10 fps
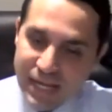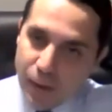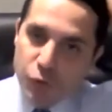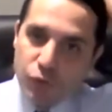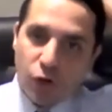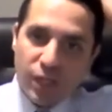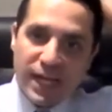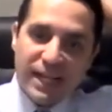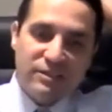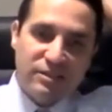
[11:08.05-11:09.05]
Y había una
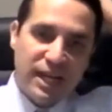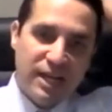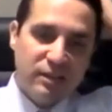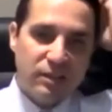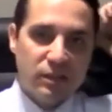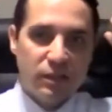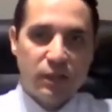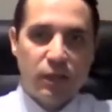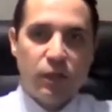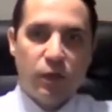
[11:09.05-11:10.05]
ordenanza
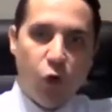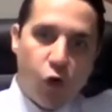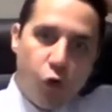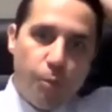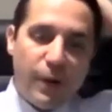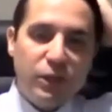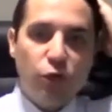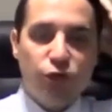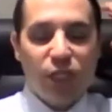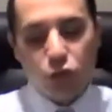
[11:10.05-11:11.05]

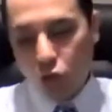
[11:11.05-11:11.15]
ocupándose